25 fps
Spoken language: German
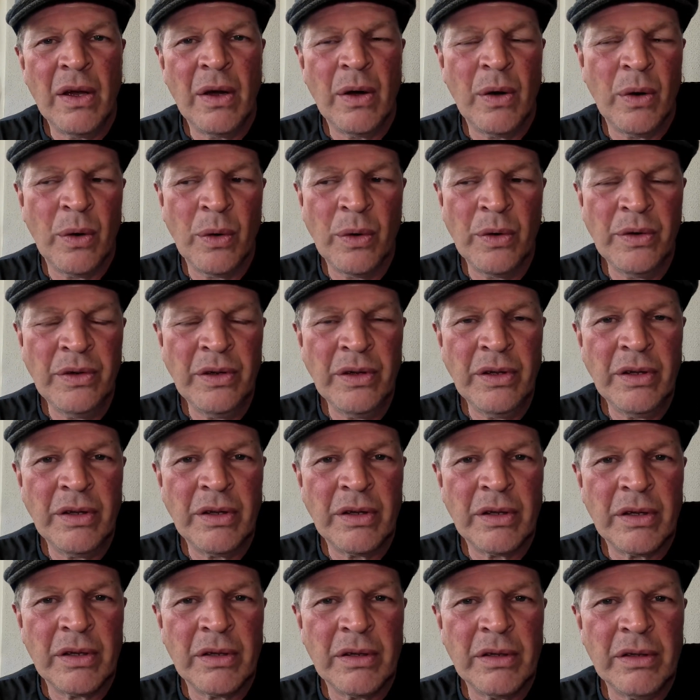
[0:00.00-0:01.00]
Und,
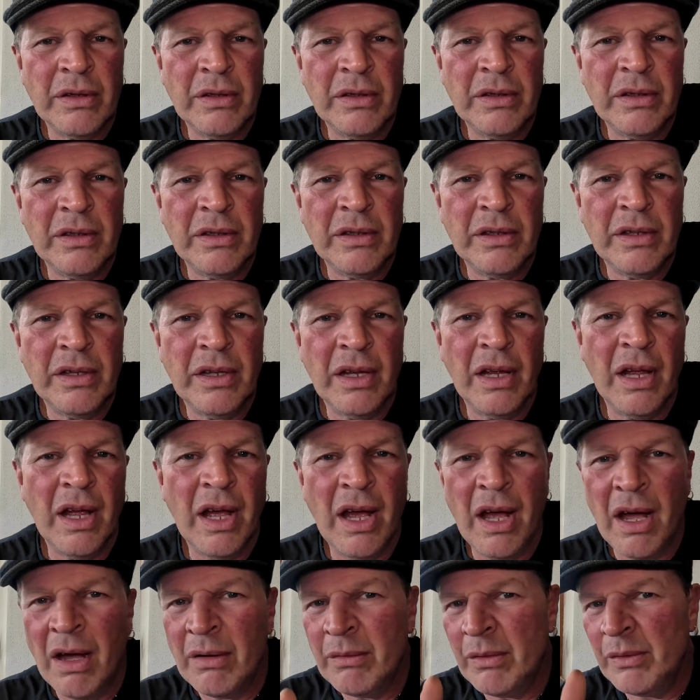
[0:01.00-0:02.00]

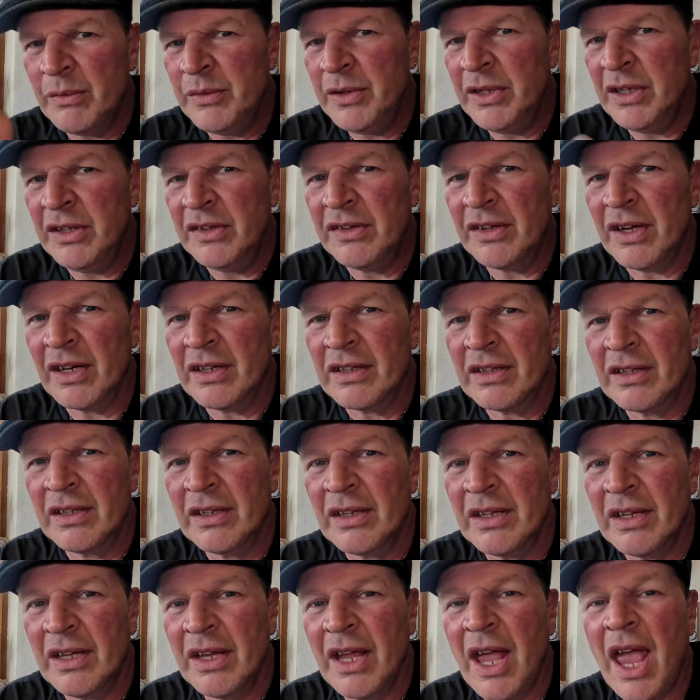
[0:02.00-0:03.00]
aber wie gesagt,
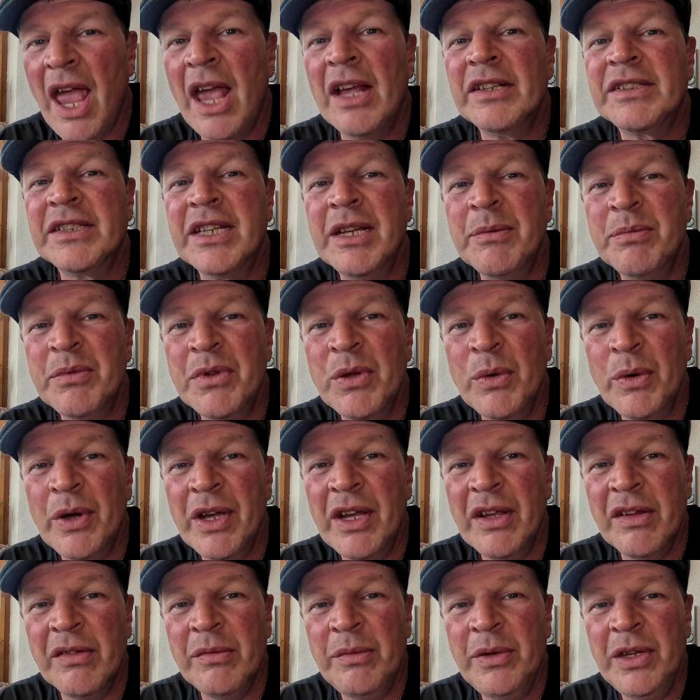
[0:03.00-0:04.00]
es gibt
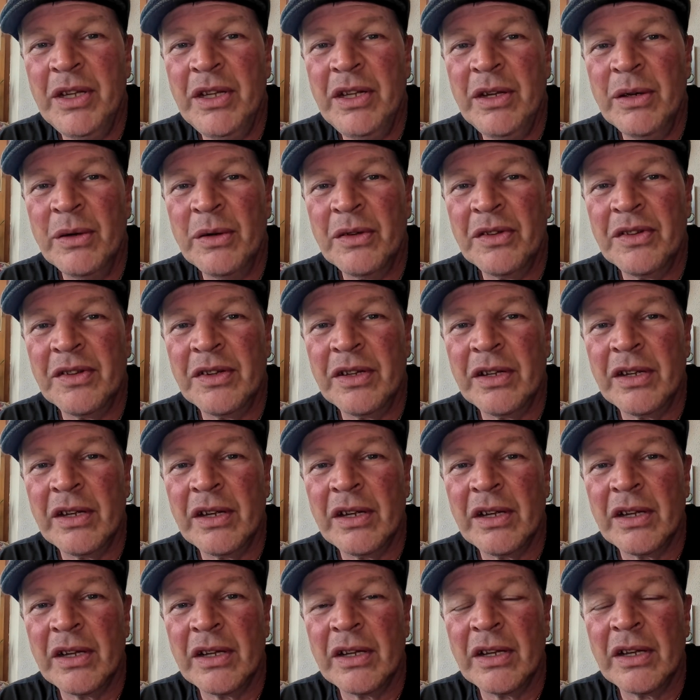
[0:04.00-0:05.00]
neue Videos,
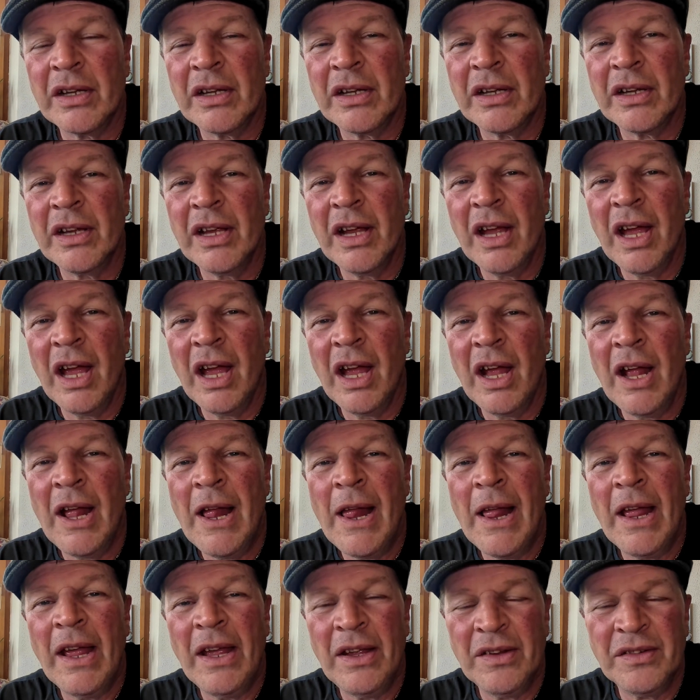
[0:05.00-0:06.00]

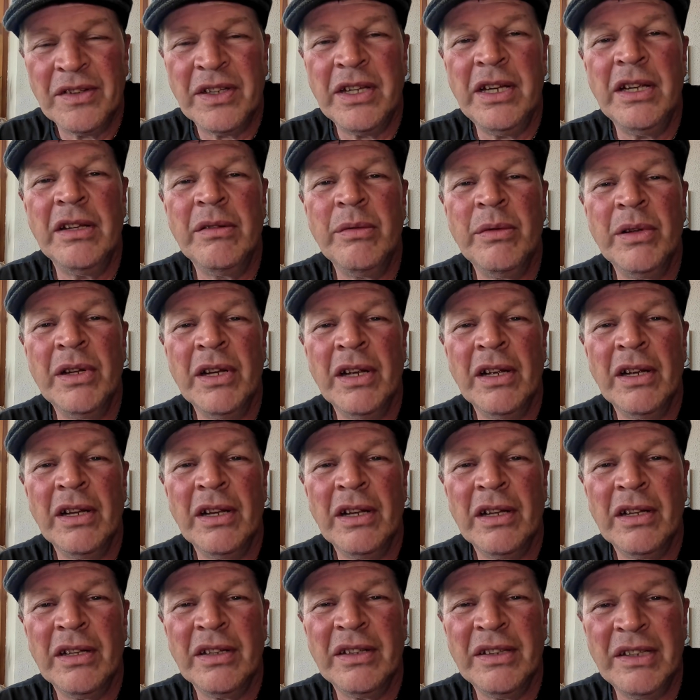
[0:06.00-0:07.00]
es geht
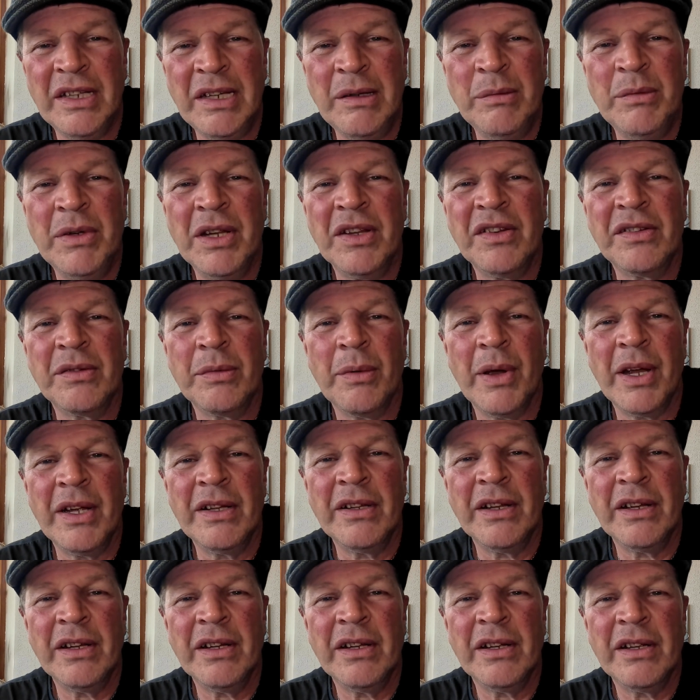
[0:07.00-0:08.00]
wieder demnächst
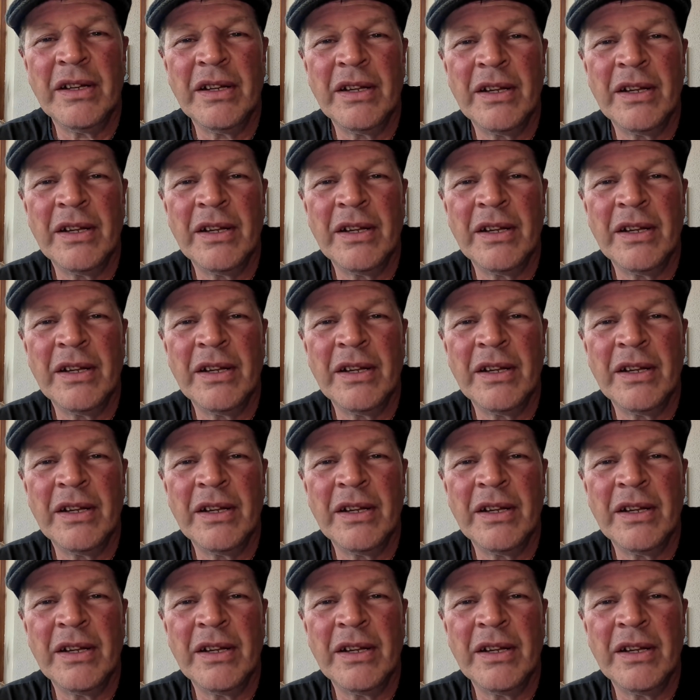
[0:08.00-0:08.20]
weiter.